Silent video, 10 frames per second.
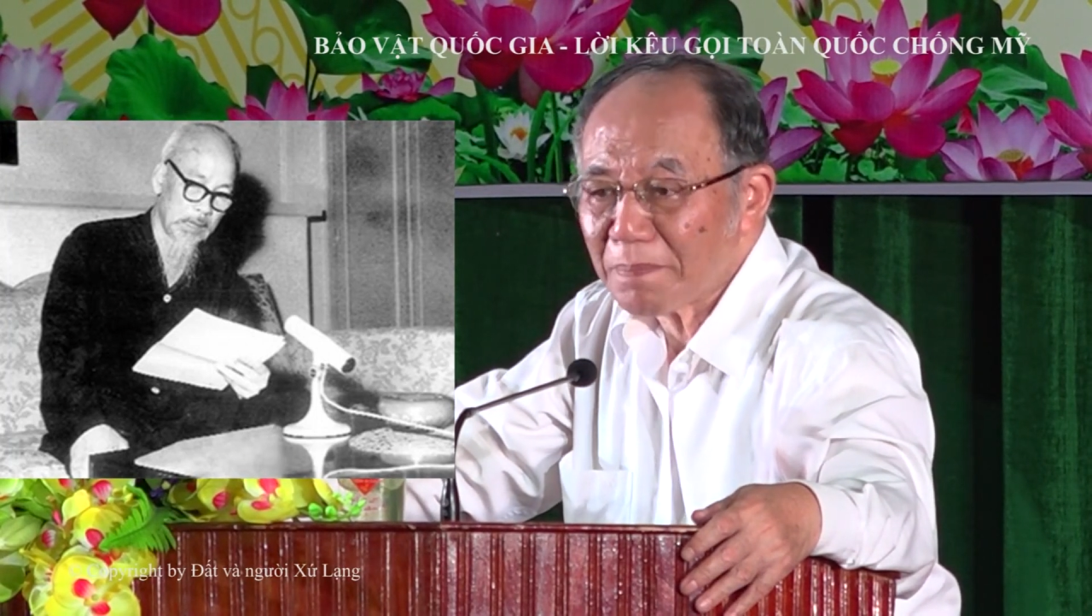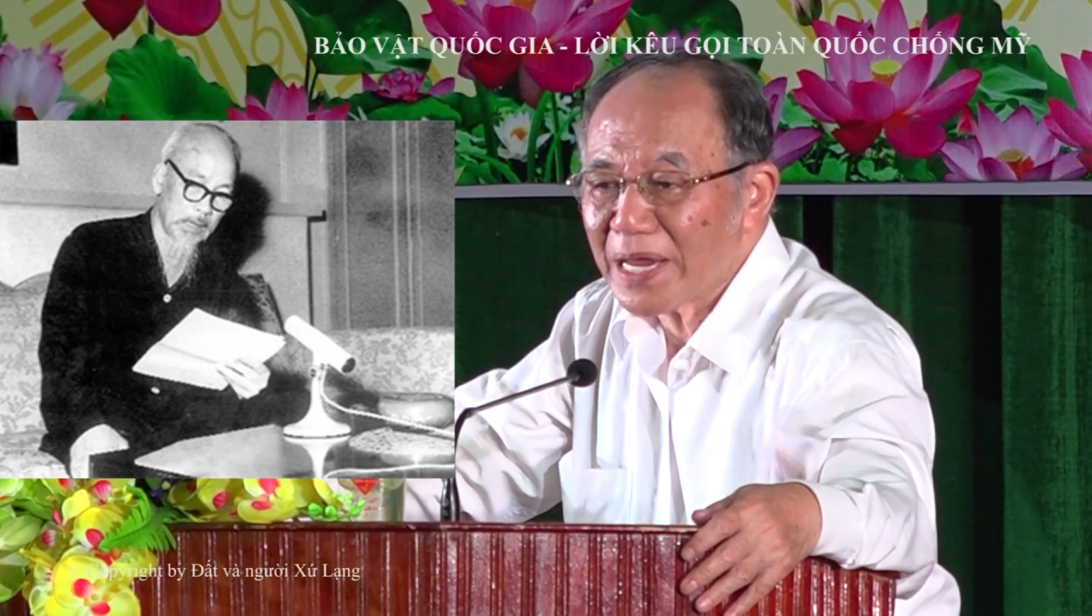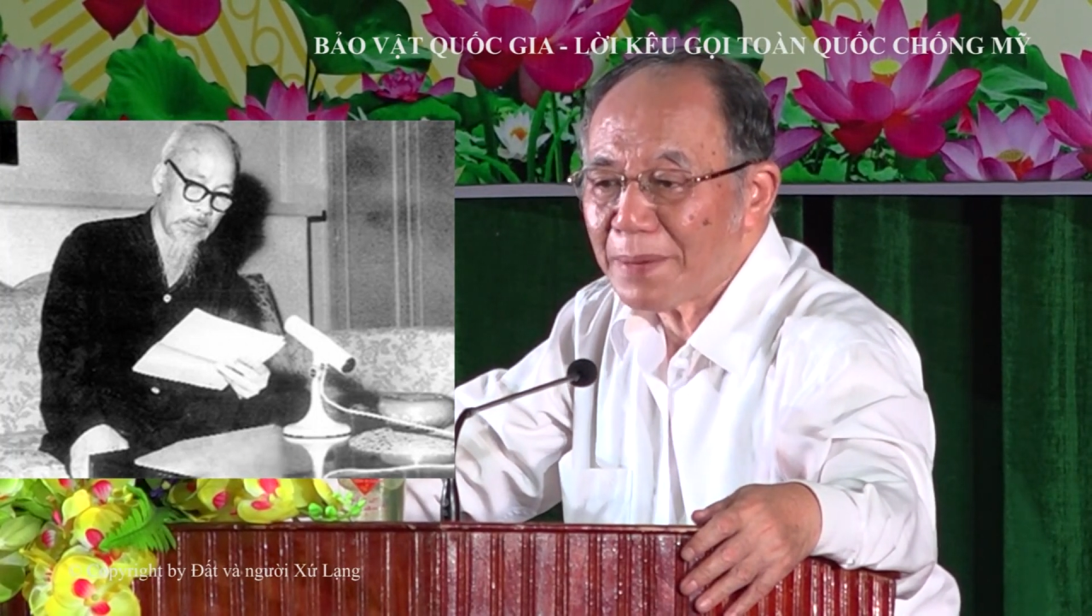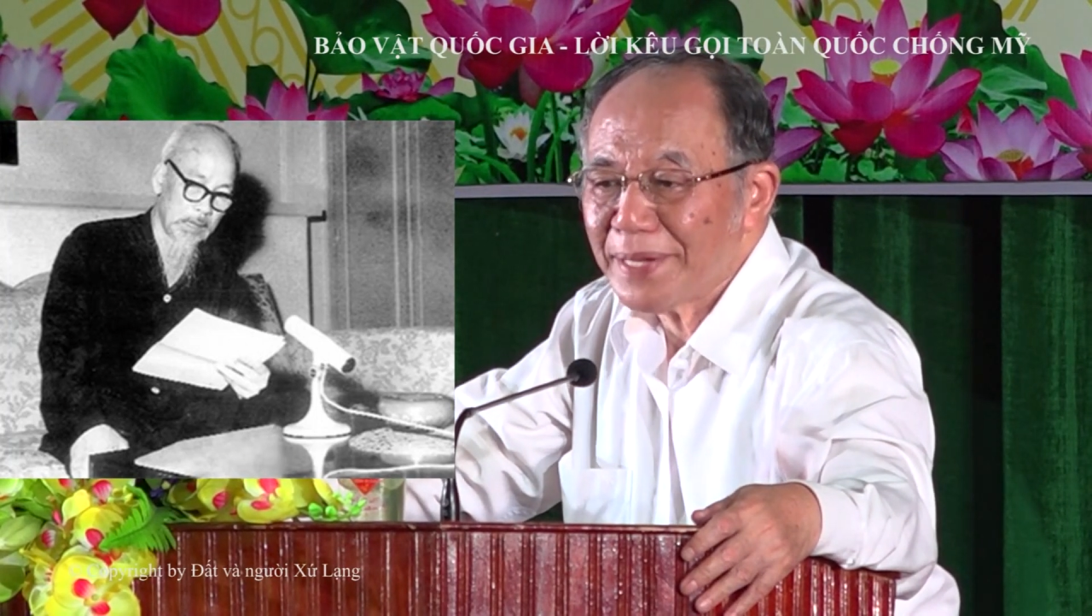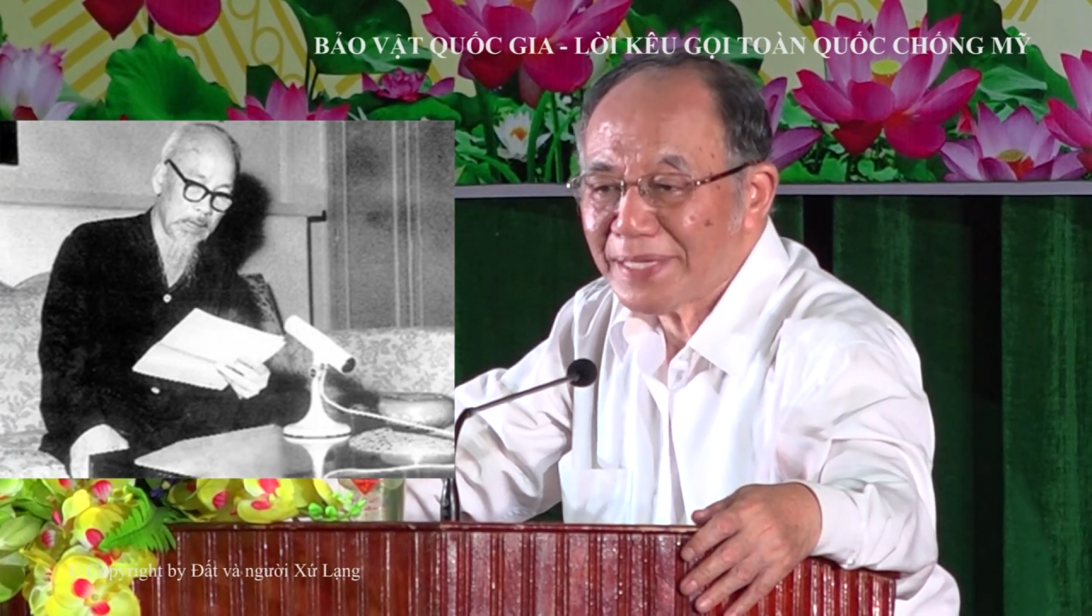
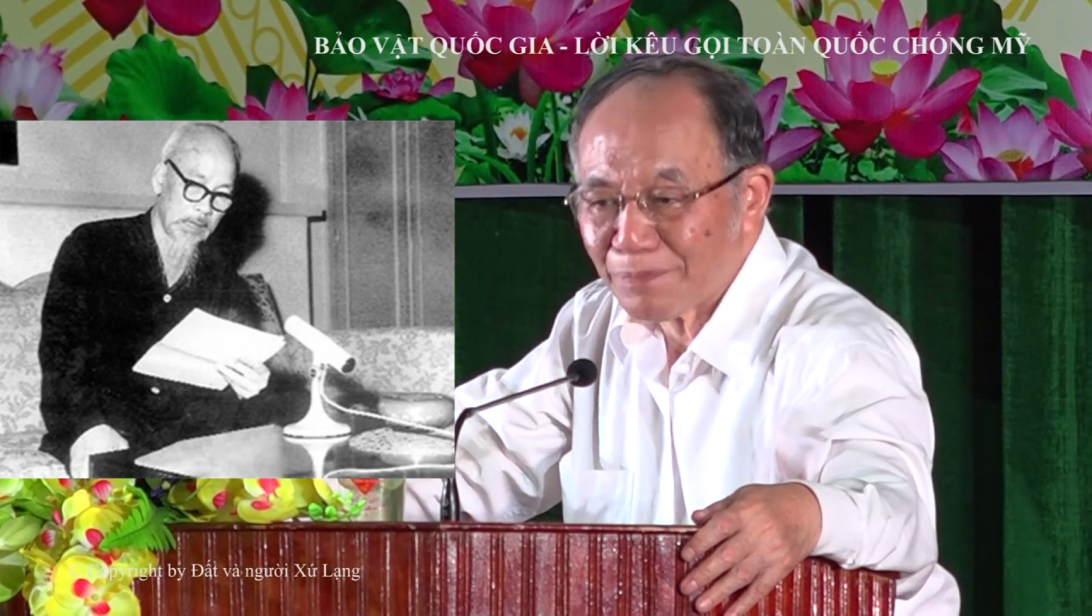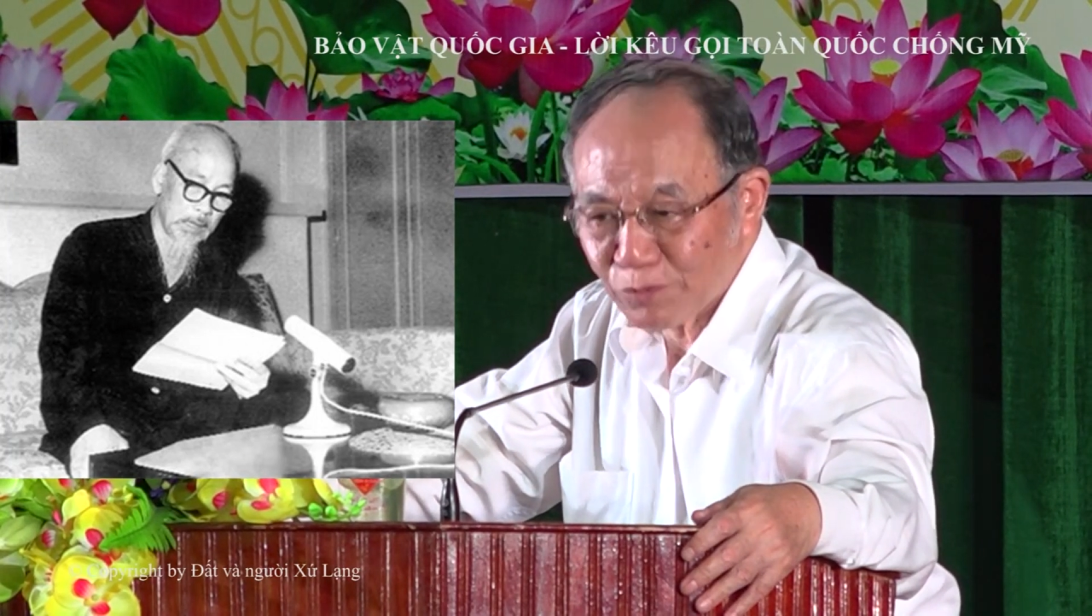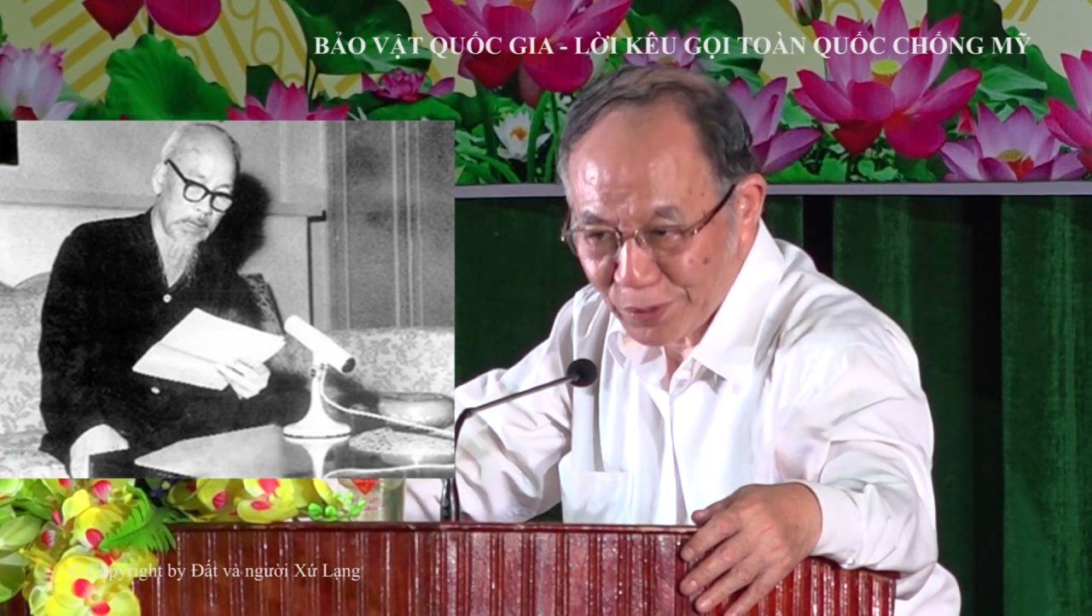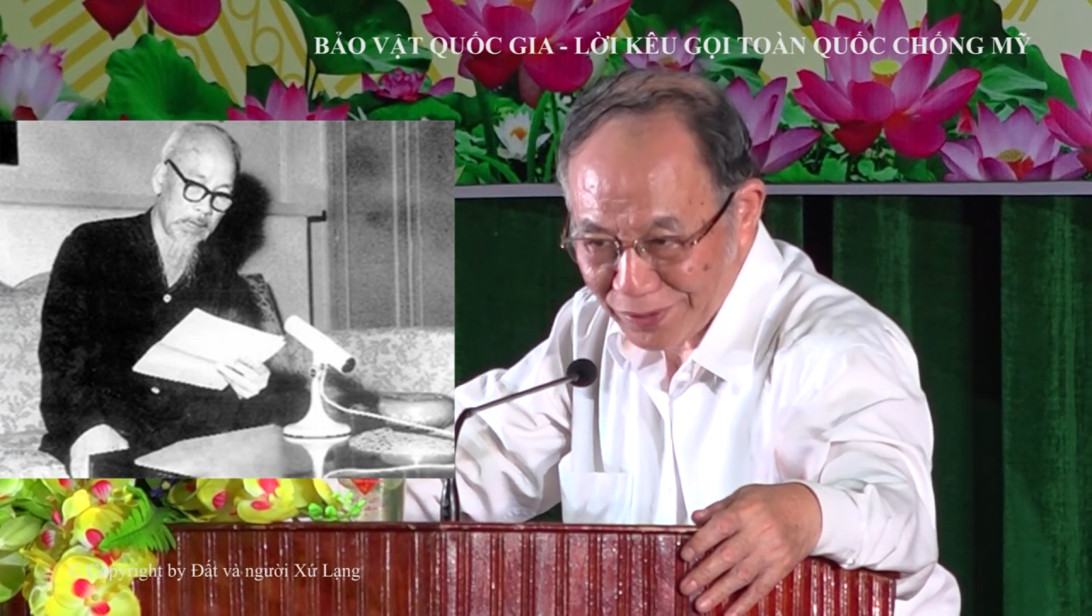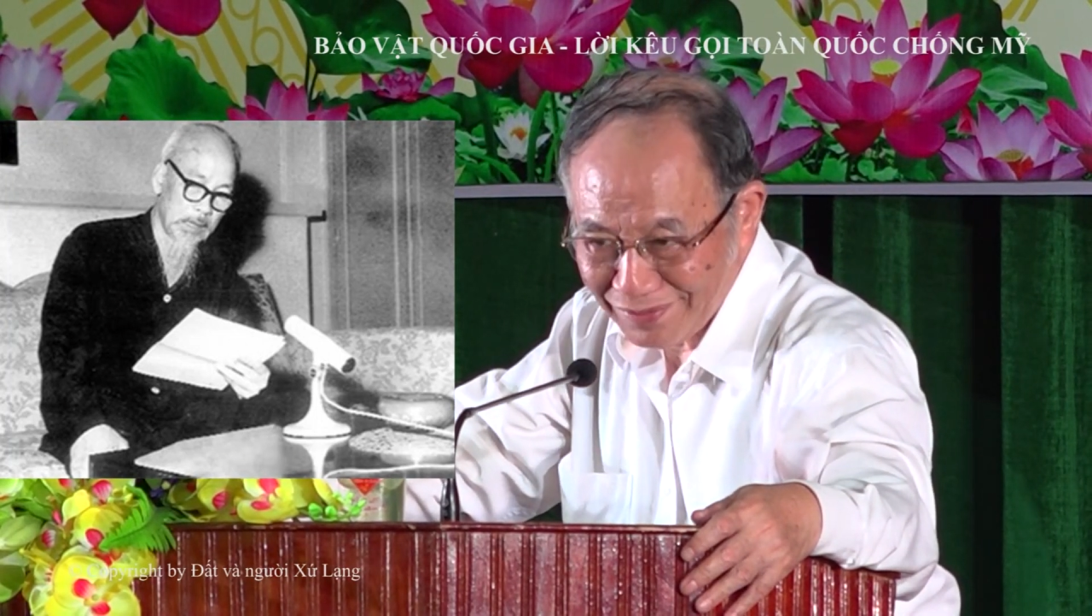75
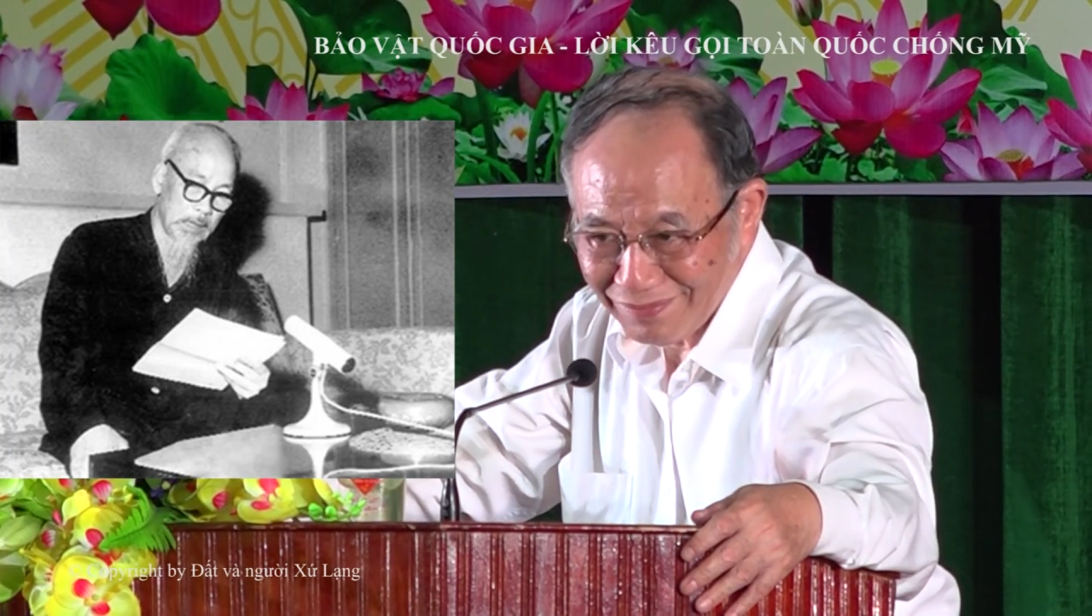tuổi.